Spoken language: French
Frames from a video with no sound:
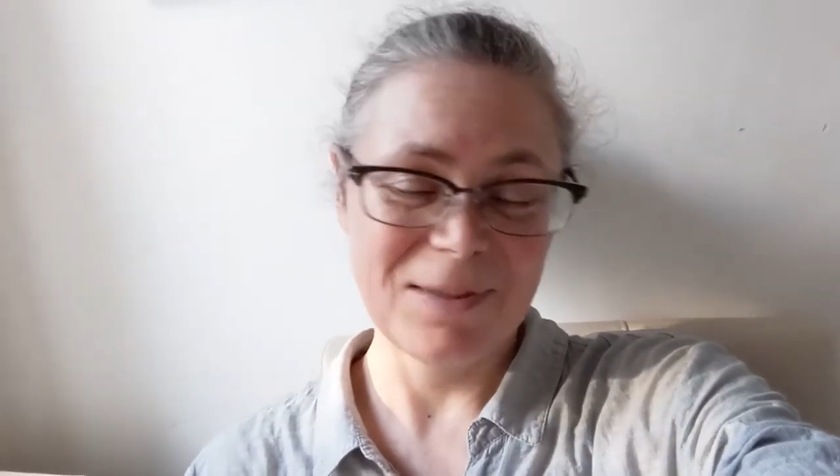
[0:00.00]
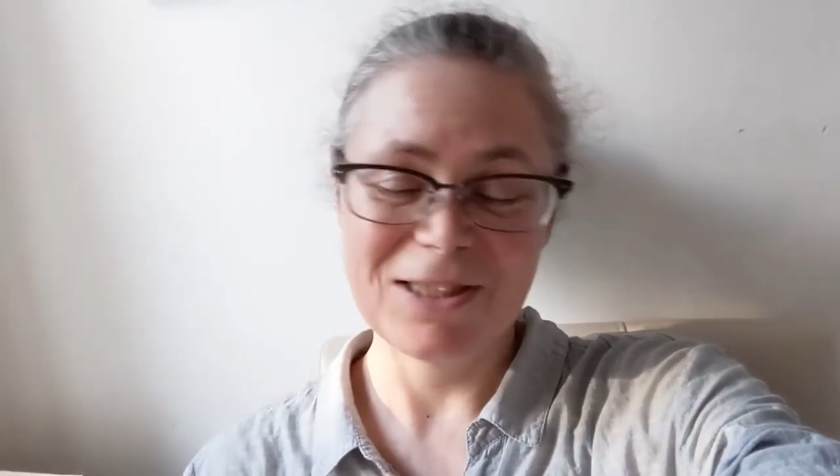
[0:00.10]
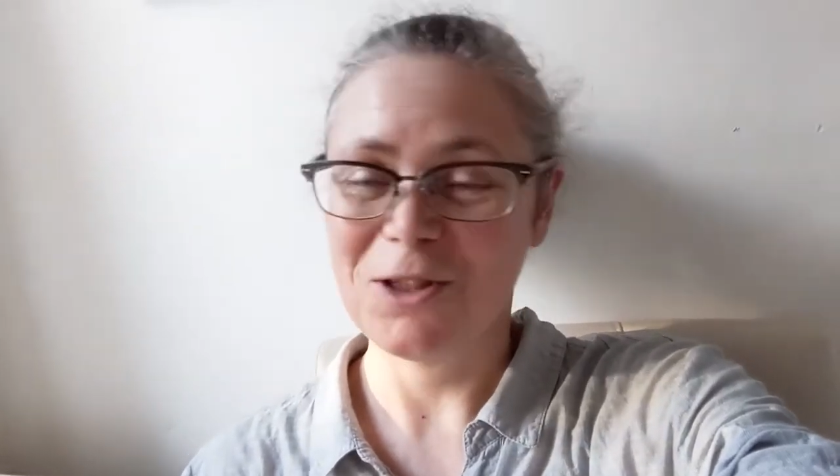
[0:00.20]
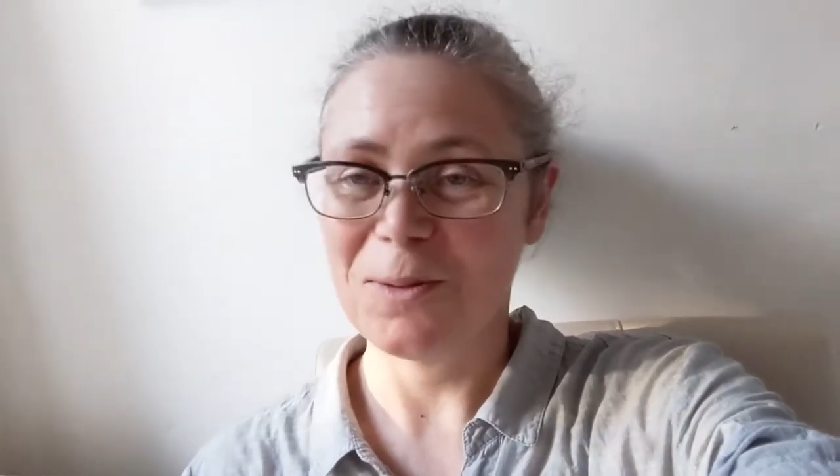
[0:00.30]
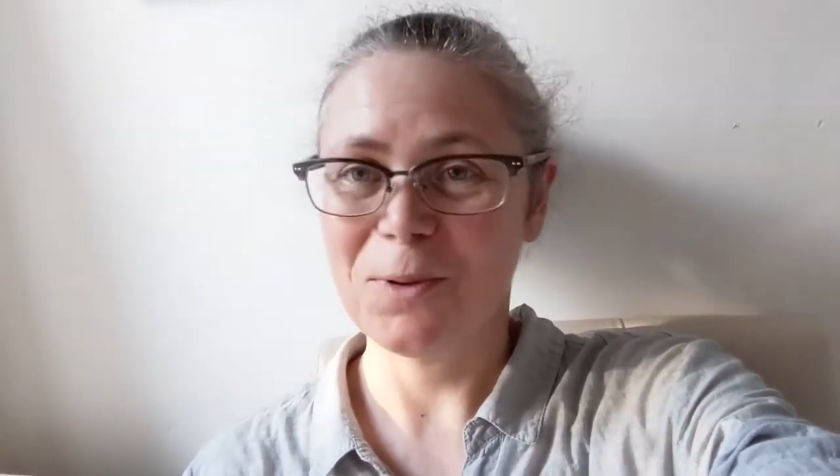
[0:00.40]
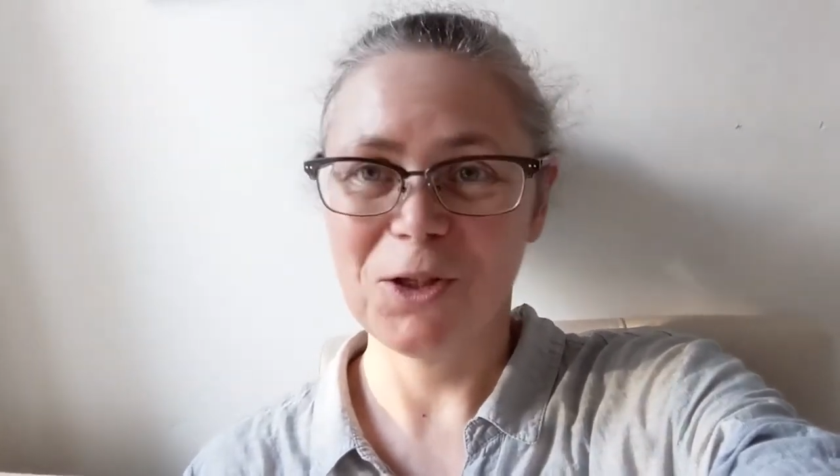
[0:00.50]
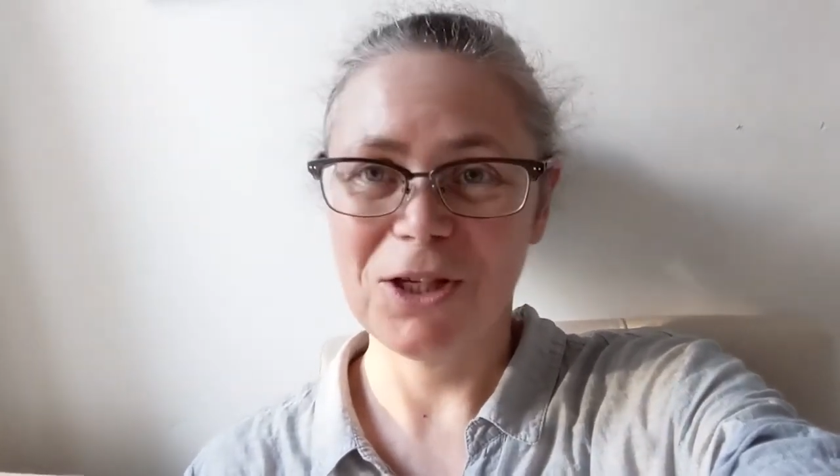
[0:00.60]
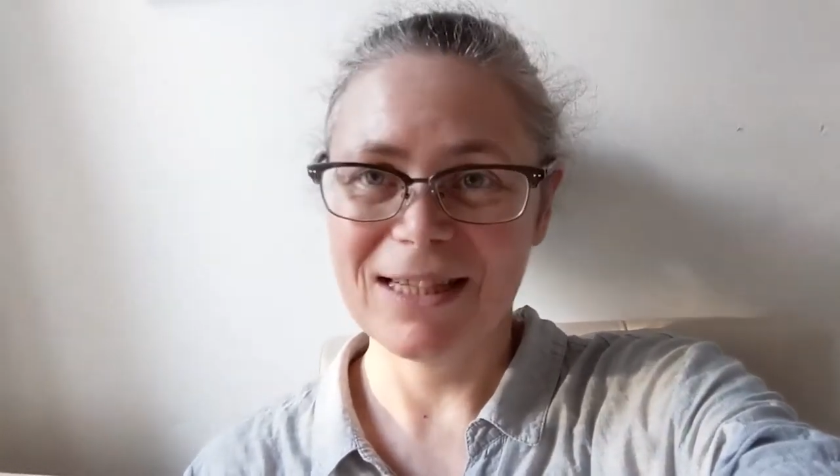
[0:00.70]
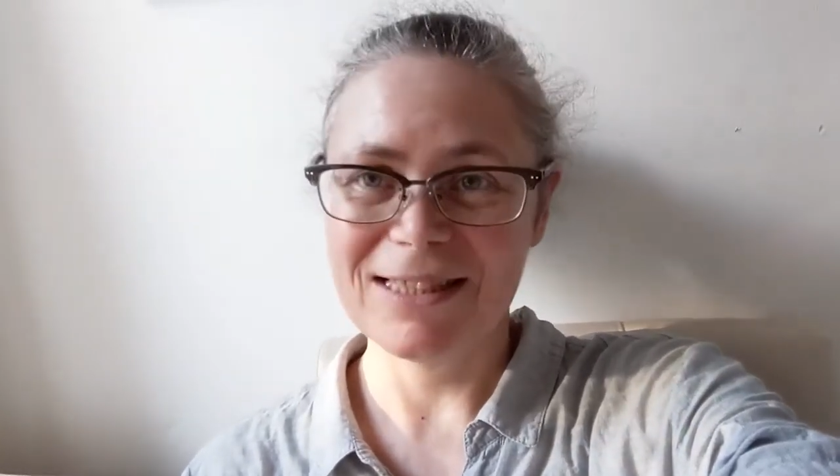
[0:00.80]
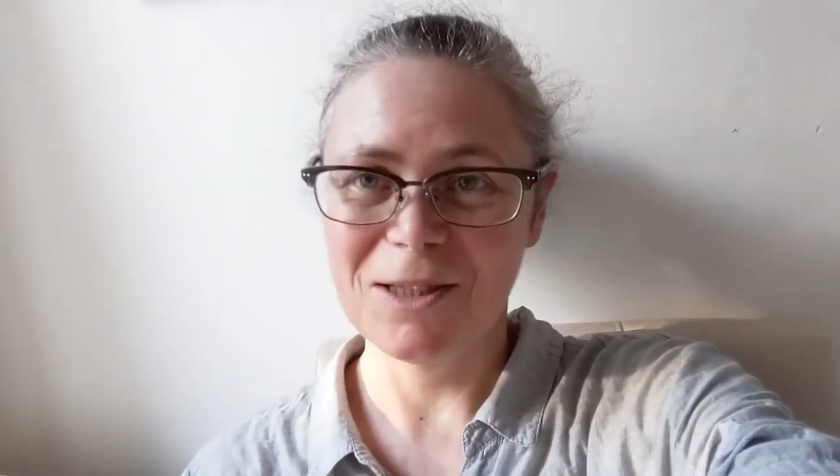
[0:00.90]
parce qu'il n'y a pas de
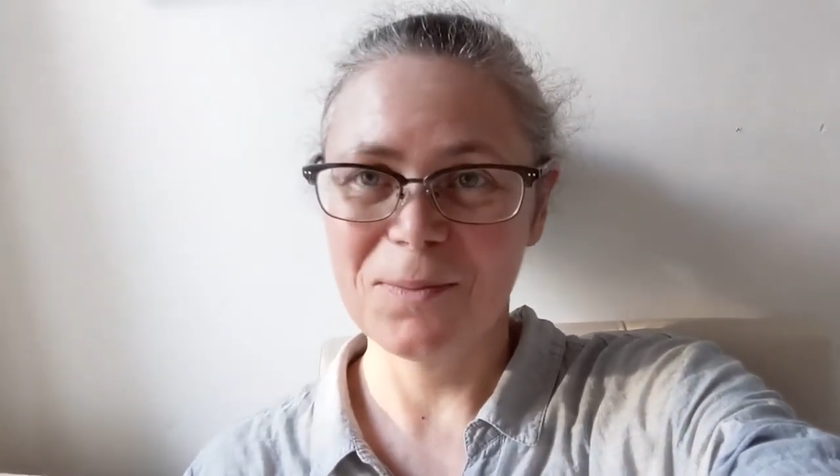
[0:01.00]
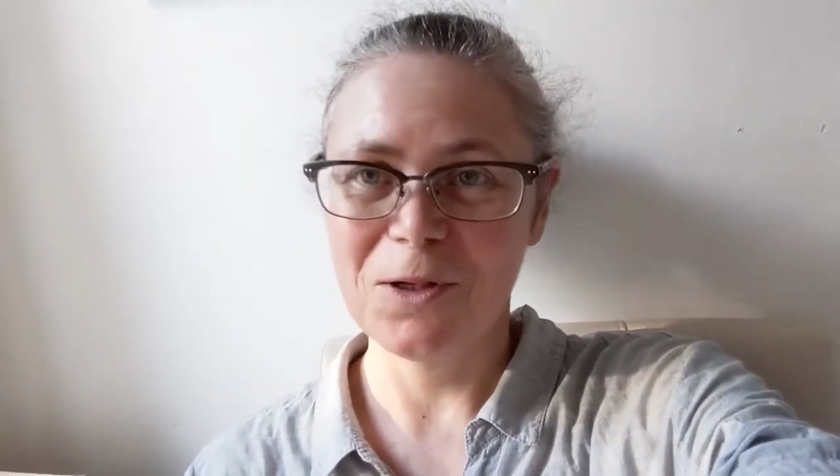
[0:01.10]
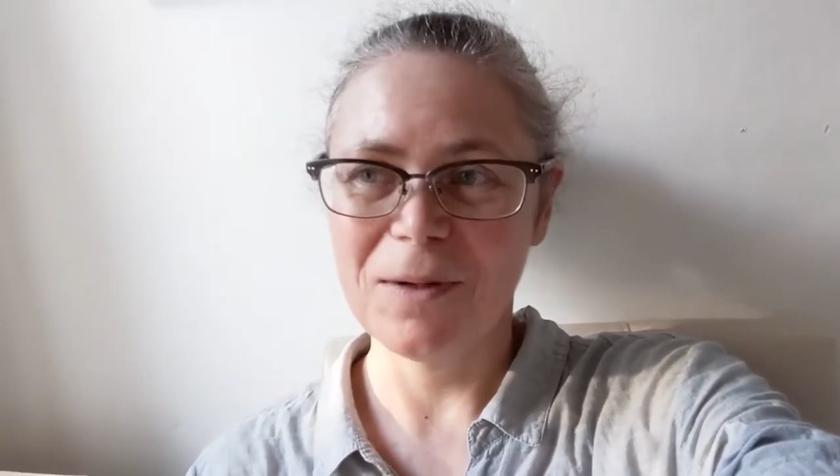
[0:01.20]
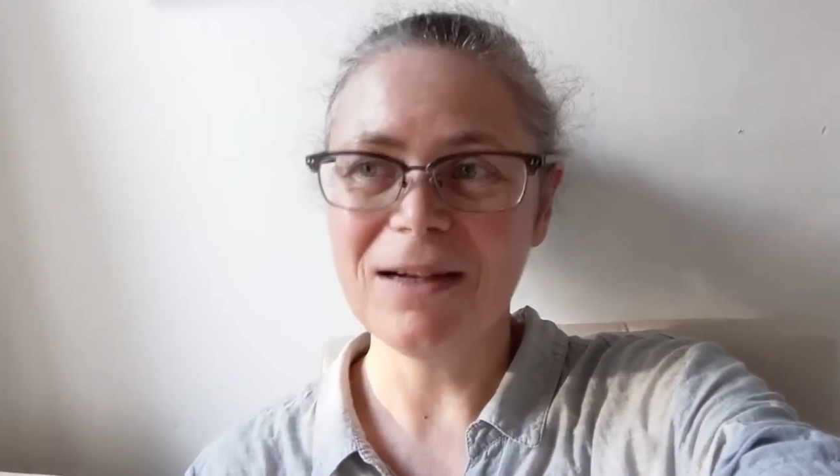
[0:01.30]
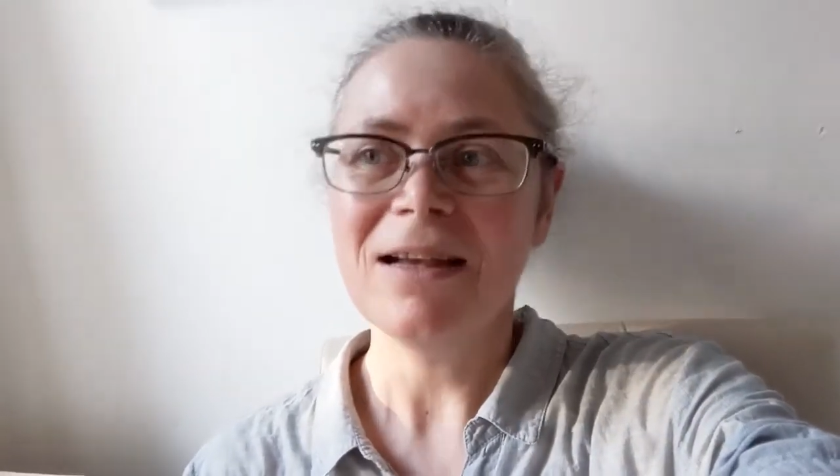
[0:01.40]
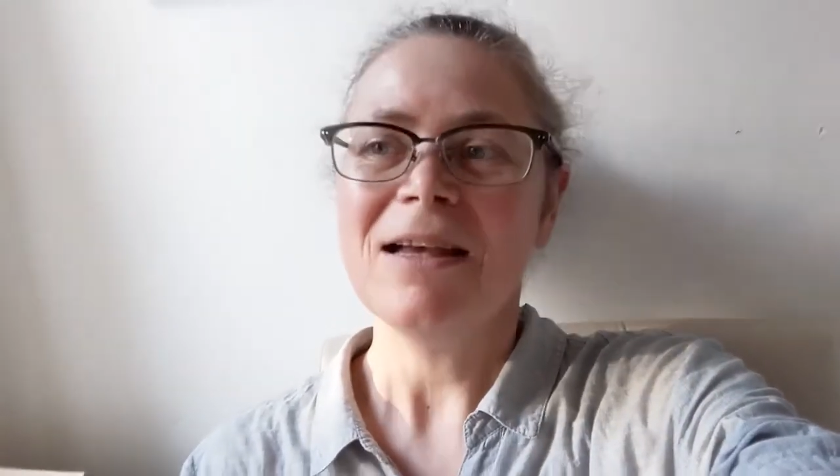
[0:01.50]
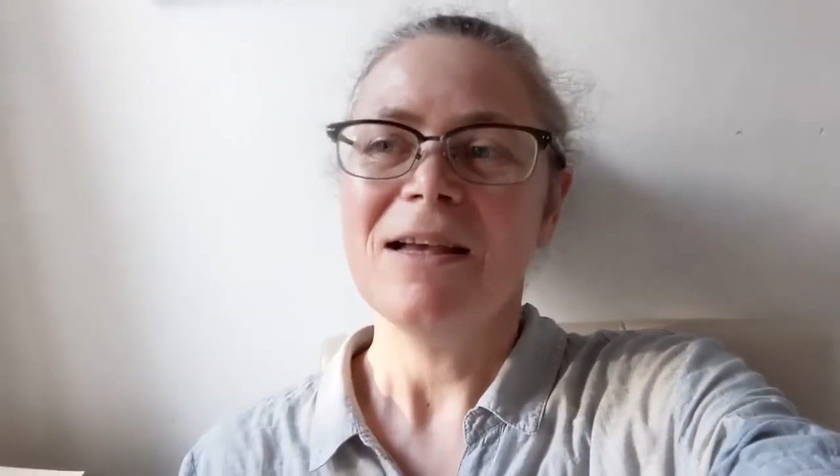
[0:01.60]
rassemblement,